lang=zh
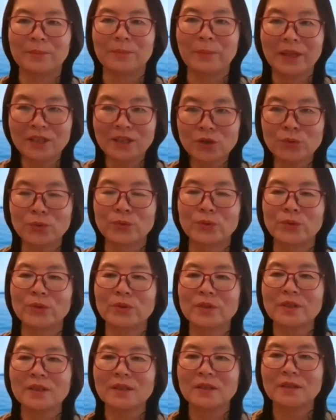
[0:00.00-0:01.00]
门徒
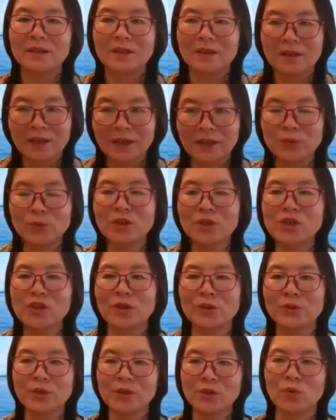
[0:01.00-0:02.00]
很多时
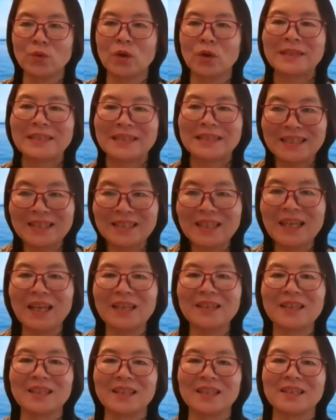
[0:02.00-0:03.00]
候就是我们今
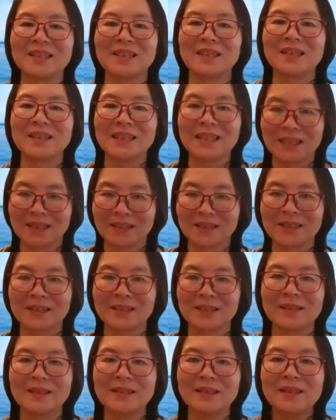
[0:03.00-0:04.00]
天的一个影
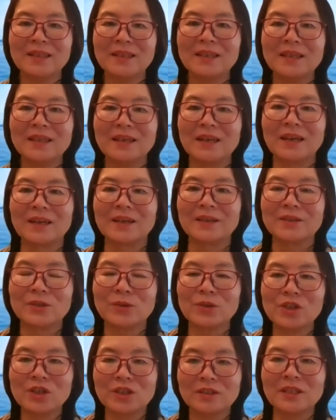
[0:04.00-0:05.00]
子啊，
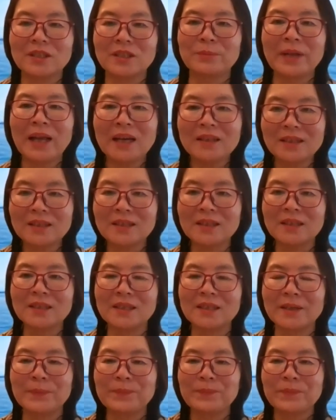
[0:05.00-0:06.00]
就是怎么样的一
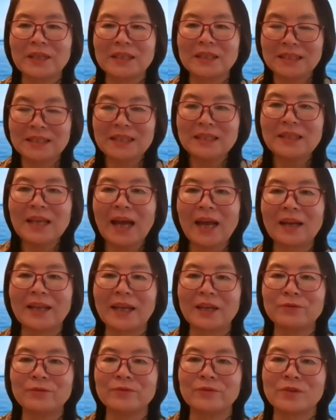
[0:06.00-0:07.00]
个心态
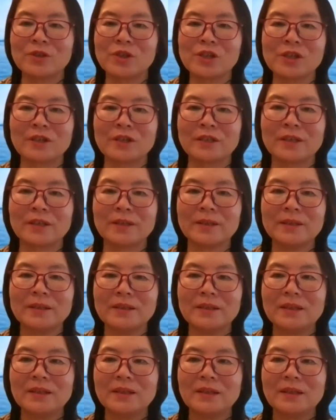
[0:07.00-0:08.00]
来服侍呢？
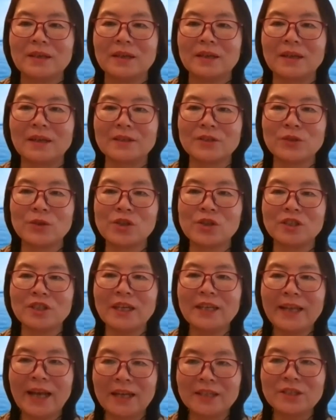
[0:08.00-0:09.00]
啊，就是这
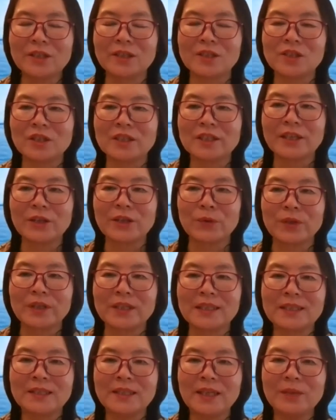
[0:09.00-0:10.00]
两者之间有一
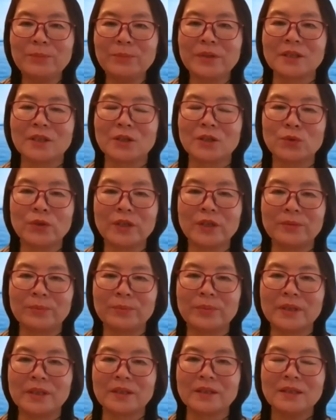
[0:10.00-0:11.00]
个鲜明的对
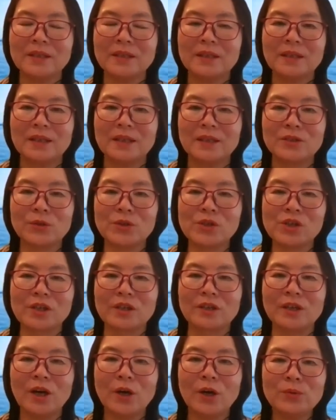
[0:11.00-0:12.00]
比，就
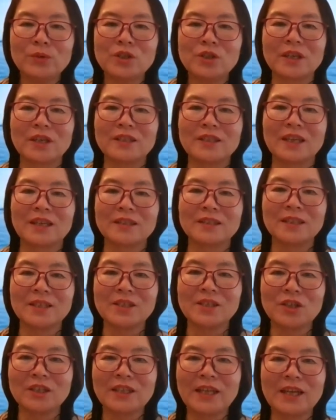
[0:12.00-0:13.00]
是后者呢，其
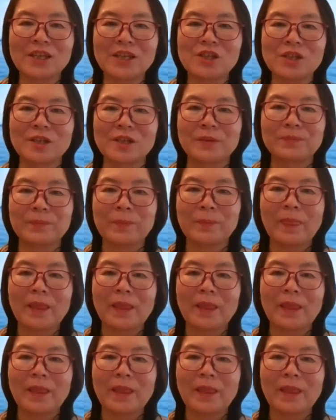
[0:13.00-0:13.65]
实他是